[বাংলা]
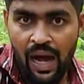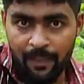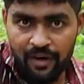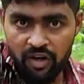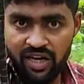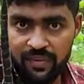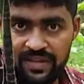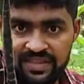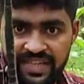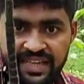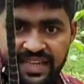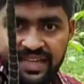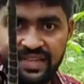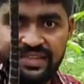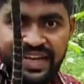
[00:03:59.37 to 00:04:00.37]
আবারও একবার
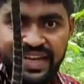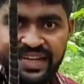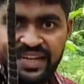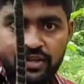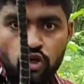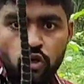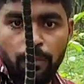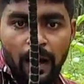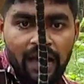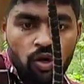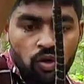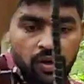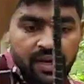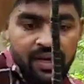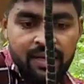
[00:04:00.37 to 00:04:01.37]
দেখে দেখে নিন খুব
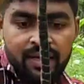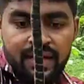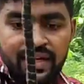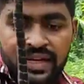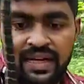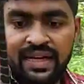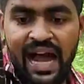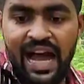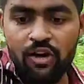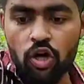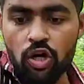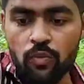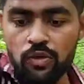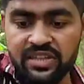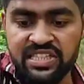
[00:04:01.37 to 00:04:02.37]
ভালো করে
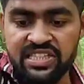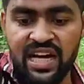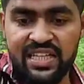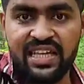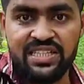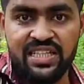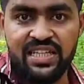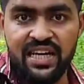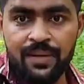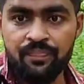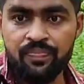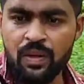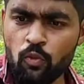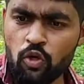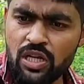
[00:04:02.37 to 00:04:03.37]
কালোর মধ্যে সাদা সাদা
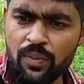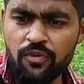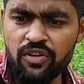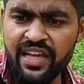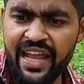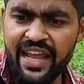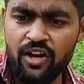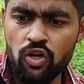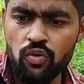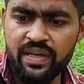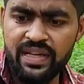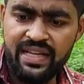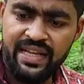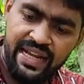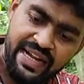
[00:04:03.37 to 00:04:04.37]
মোটামুটি
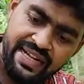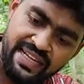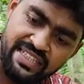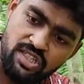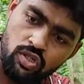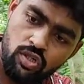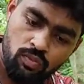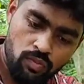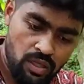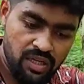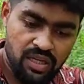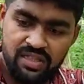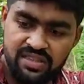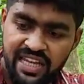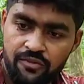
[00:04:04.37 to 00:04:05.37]
এরকমই এটা যেরকম
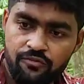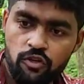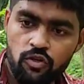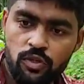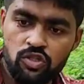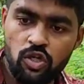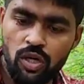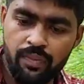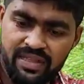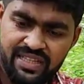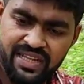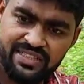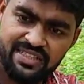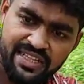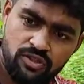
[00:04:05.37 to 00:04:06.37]
দেড় ফুট মতো হবে
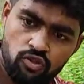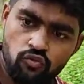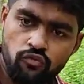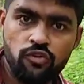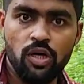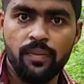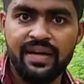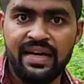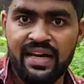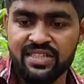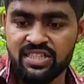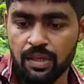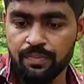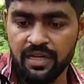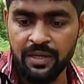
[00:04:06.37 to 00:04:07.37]
দেড় থেকে দু ফুট হবে
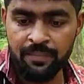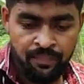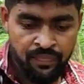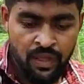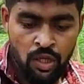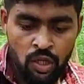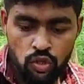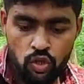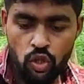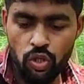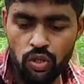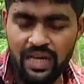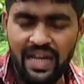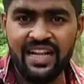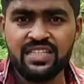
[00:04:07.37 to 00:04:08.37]
কালারচাপটা তো
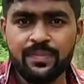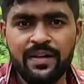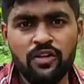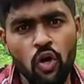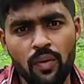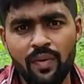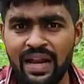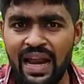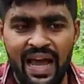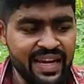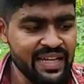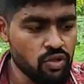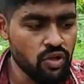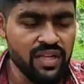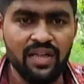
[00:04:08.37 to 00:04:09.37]
কালারচাপের নর্মাল
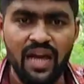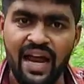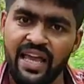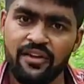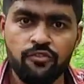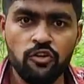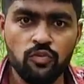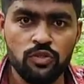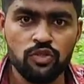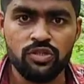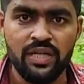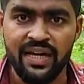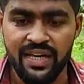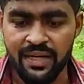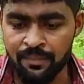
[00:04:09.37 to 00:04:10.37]
হাইট ওই আড়াই ফুট
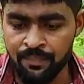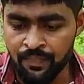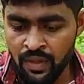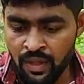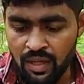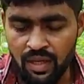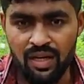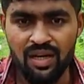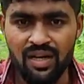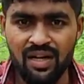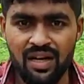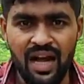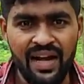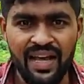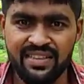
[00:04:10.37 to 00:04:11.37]
মতো থাকে
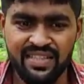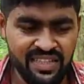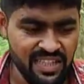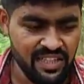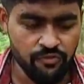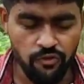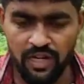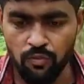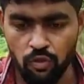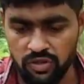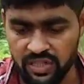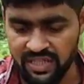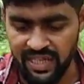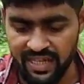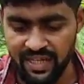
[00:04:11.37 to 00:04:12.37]
আড়াই থেকে তিন ফুটের
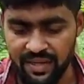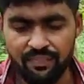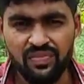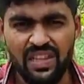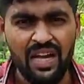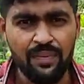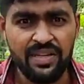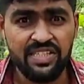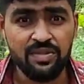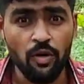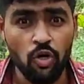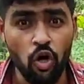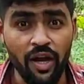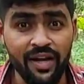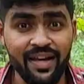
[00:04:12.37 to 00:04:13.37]
মধ্যে থাকে তার বেশি
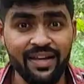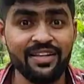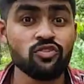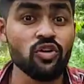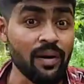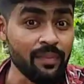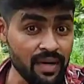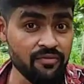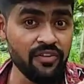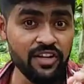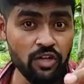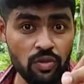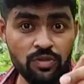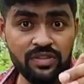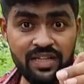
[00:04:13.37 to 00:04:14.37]
বড় হয় না কিন্তু আমার
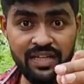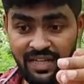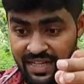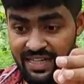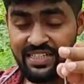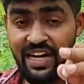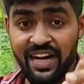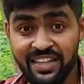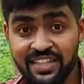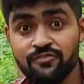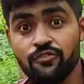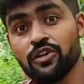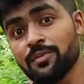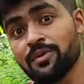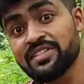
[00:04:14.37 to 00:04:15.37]
ভিডিওর মধ্যে সাড়ে
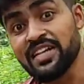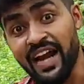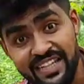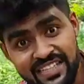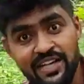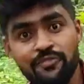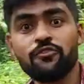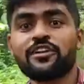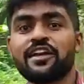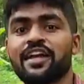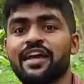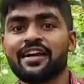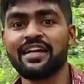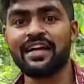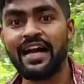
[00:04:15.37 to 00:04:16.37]
তিন ফুট এবং সাড়ে চার
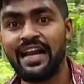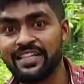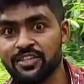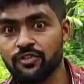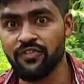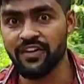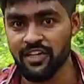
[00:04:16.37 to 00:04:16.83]
ফুটের একটা কালাচের